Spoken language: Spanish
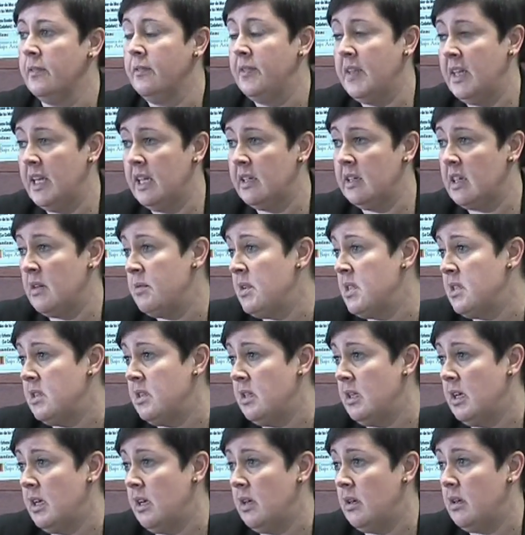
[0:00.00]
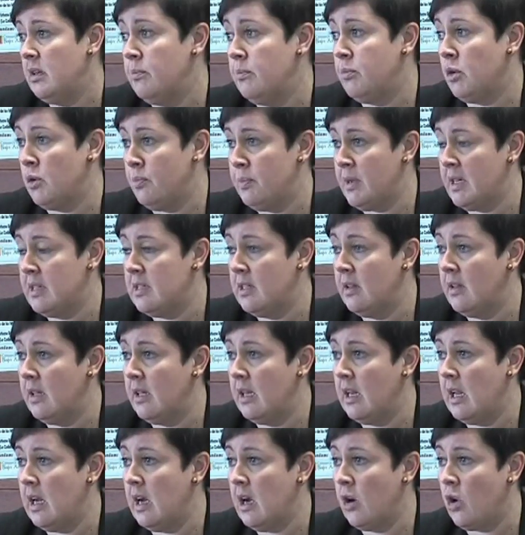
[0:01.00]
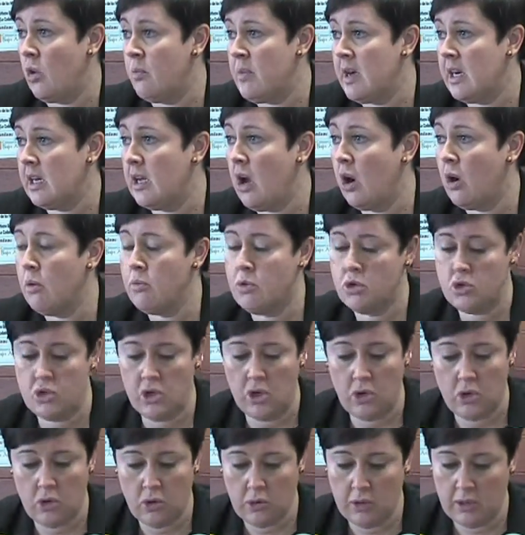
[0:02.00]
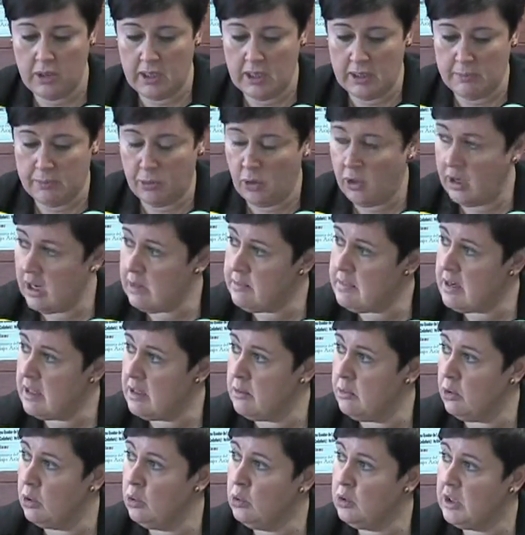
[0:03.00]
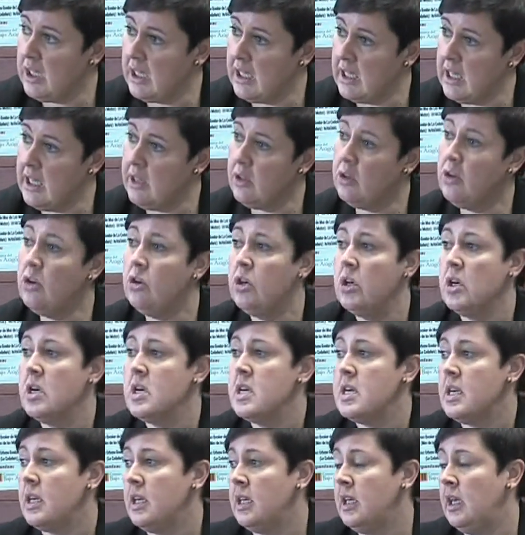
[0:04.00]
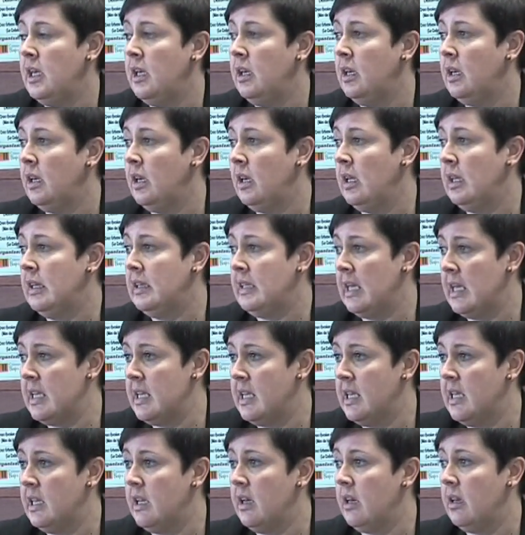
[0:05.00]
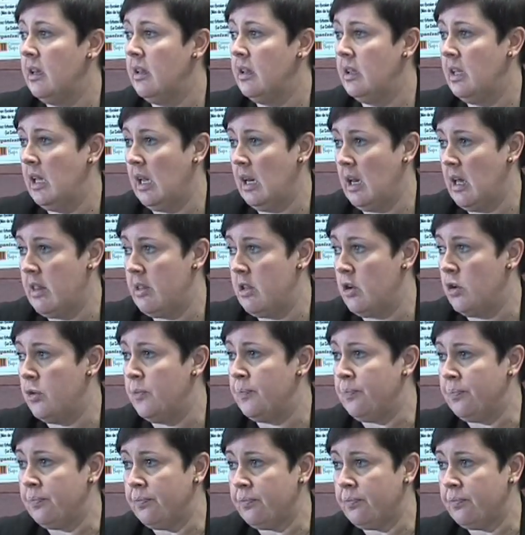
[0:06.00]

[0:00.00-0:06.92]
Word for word: Directamente por parte de la comarca, como os digo, programa de voluntariado y el taller de radio.